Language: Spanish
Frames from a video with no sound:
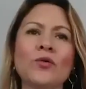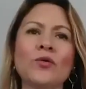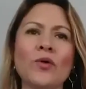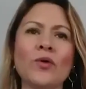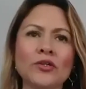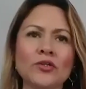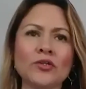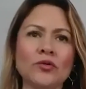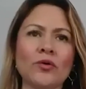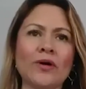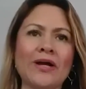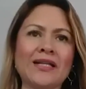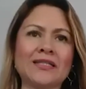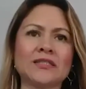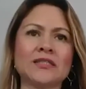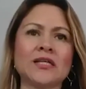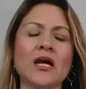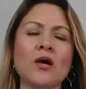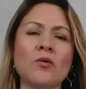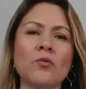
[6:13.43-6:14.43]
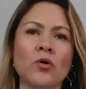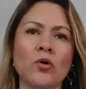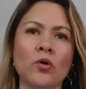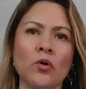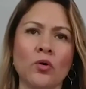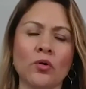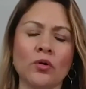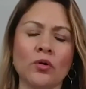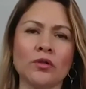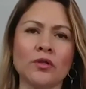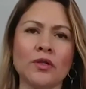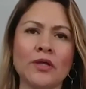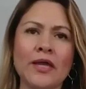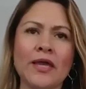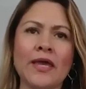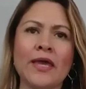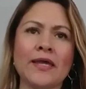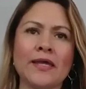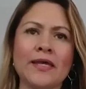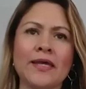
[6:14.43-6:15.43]
en cuanto al town hall,
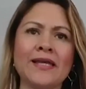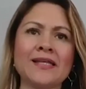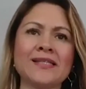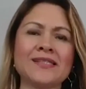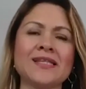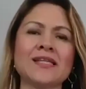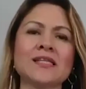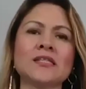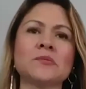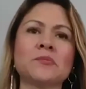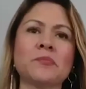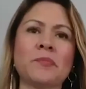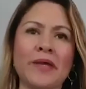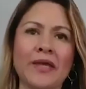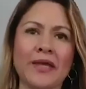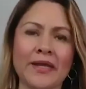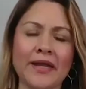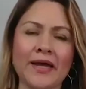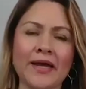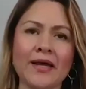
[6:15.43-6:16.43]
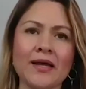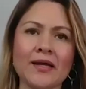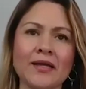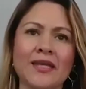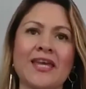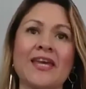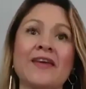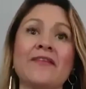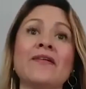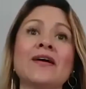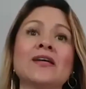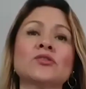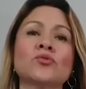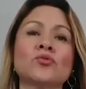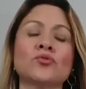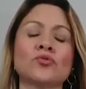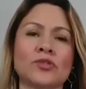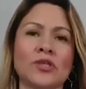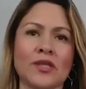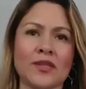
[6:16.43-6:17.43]
qué se espera, qué va a
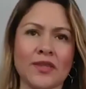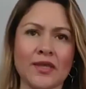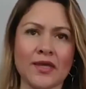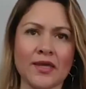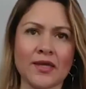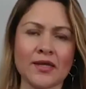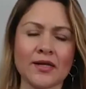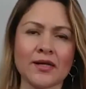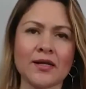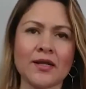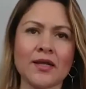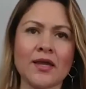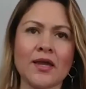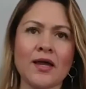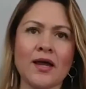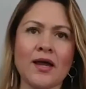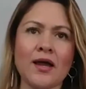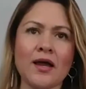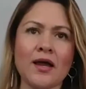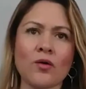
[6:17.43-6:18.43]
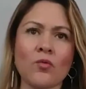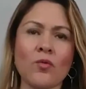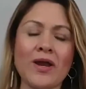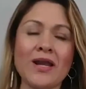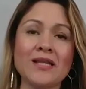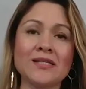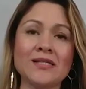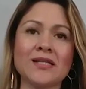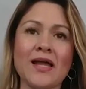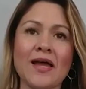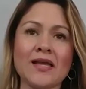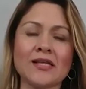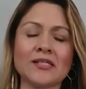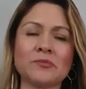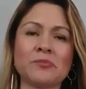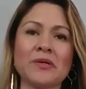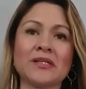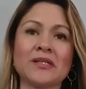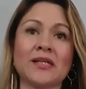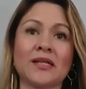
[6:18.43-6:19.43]
suceder, ah, cuál es la
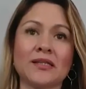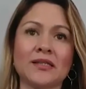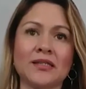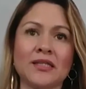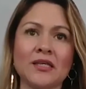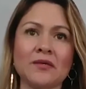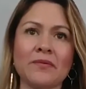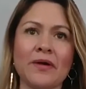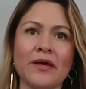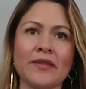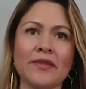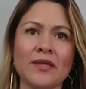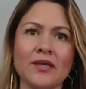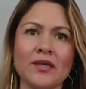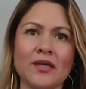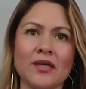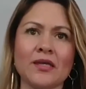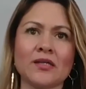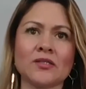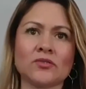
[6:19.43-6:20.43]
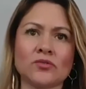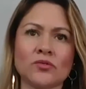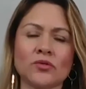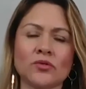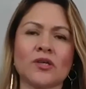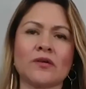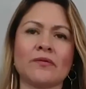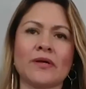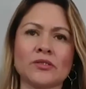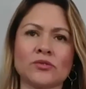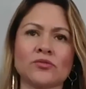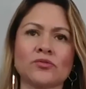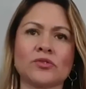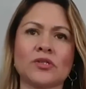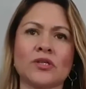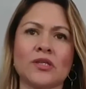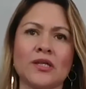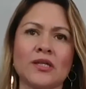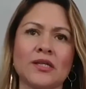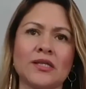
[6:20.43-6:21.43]
expectativa de esto que va a
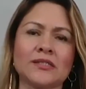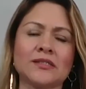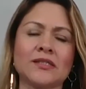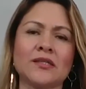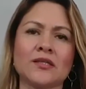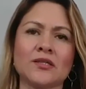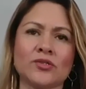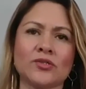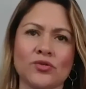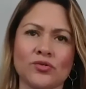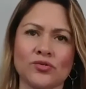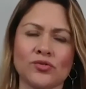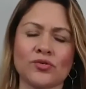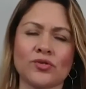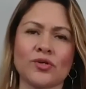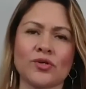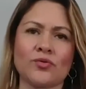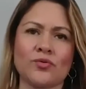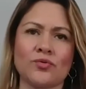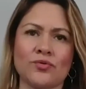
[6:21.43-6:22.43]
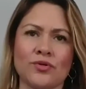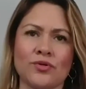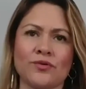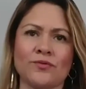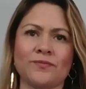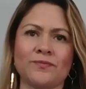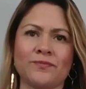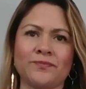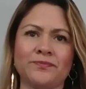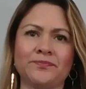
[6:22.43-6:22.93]
suceder este 18 de junio.